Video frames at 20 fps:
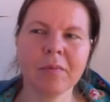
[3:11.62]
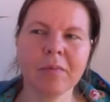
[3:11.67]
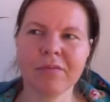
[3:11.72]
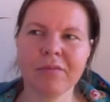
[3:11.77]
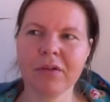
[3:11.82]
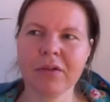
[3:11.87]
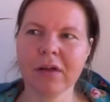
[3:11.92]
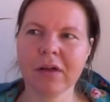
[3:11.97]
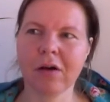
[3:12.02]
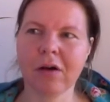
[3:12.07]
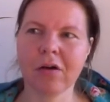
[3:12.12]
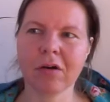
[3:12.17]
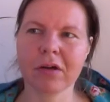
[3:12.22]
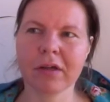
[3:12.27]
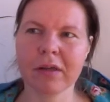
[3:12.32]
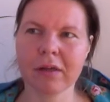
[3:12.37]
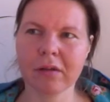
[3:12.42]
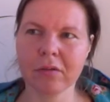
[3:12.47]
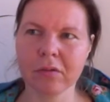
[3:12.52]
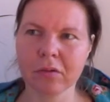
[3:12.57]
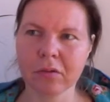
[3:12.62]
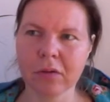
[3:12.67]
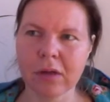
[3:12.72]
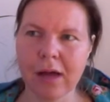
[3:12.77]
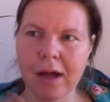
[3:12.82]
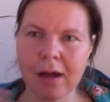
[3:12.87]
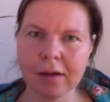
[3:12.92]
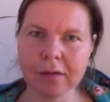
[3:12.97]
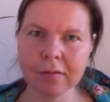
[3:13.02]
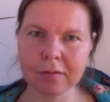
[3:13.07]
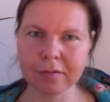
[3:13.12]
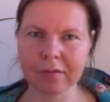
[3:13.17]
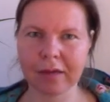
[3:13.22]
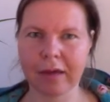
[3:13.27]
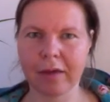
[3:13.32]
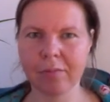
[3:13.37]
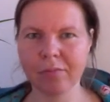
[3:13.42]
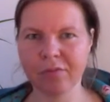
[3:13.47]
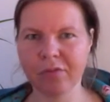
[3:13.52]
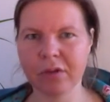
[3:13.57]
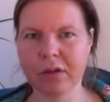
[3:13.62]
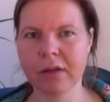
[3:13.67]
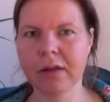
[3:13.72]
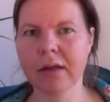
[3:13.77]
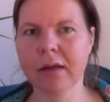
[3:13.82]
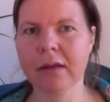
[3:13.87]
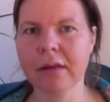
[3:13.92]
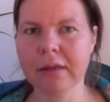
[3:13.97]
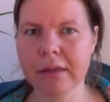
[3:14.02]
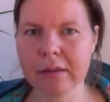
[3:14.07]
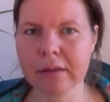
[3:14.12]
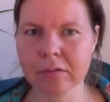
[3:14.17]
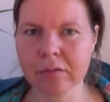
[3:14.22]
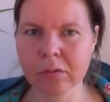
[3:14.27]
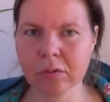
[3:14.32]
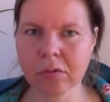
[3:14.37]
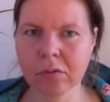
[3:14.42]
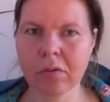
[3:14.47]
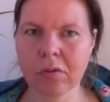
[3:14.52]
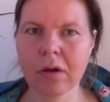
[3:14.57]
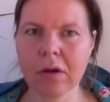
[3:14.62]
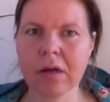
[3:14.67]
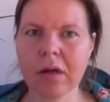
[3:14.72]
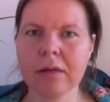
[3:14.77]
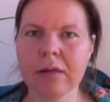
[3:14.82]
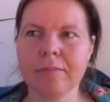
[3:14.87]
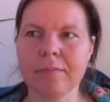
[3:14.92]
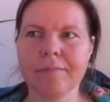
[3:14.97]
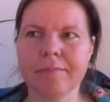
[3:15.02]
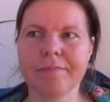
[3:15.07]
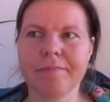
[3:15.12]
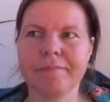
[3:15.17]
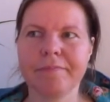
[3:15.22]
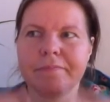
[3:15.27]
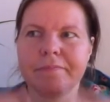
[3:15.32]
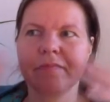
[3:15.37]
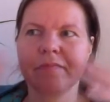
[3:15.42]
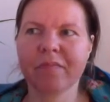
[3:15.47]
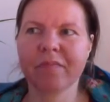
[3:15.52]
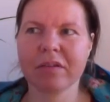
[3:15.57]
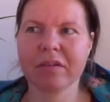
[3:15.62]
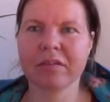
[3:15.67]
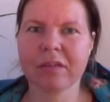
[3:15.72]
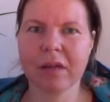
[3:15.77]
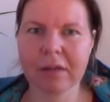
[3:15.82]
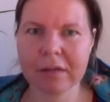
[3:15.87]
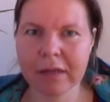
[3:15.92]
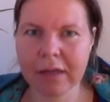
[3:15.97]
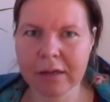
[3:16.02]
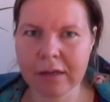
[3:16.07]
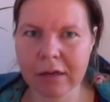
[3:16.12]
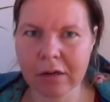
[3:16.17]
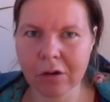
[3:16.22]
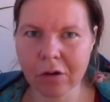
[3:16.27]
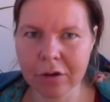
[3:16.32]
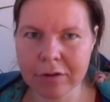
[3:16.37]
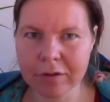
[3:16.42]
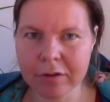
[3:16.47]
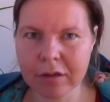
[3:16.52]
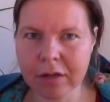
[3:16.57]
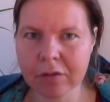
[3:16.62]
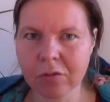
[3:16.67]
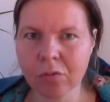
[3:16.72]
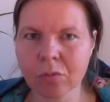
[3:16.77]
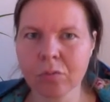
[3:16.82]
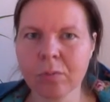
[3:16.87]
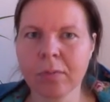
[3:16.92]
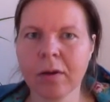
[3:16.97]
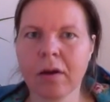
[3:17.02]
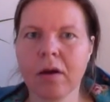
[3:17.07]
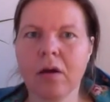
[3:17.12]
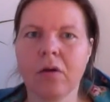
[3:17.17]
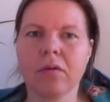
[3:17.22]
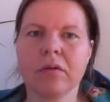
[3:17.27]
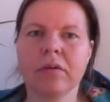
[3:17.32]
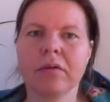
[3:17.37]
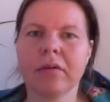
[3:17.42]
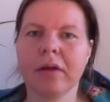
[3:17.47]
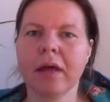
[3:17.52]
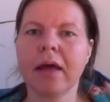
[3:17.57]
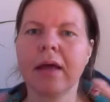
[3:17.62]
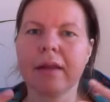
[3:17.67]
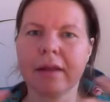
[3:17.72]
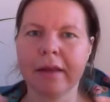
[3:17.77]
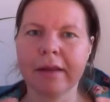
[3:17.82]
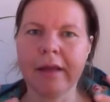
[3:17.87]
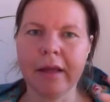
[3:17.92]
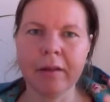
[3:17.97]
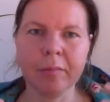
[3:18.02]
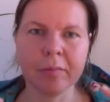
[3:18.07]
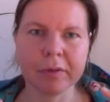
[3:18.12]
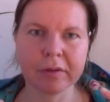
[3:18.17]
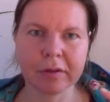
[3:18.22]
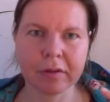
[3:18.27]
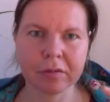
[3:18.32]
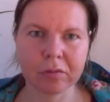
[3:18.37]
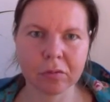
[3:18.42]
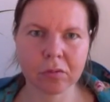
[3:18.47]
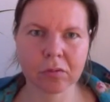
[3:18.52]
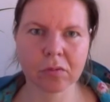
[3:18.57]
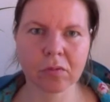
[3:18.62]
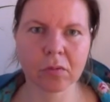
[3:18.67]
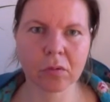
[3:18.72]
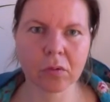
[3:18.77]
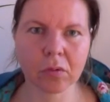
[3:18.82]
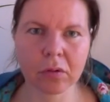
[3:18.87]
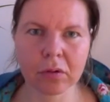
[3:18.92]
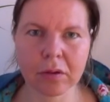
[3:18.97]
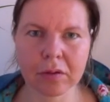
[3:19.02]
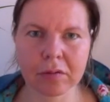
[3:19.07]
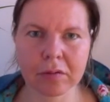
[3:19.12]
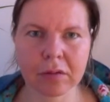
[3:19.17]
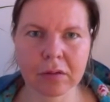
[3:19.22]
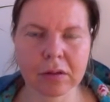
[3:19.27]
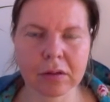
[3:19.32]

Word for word: ähm, dass ich dann irgendwie ja immer wieder auch gegen so eine Angst kämpfe innerlich, so, oh,